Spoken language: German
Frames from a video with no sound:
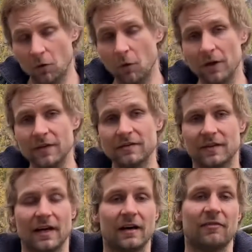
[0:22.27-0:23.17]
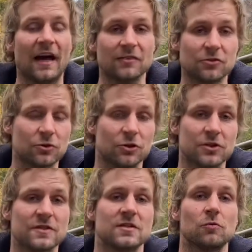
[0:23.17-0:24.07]
Und äh,
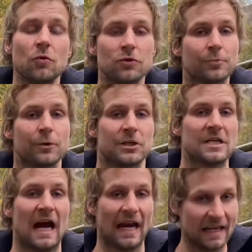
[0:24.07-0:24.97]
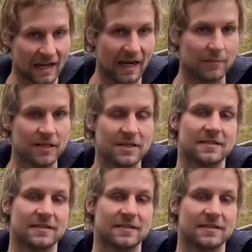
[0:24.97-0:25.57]
Weißstörche sind ursprünglich einheimisch.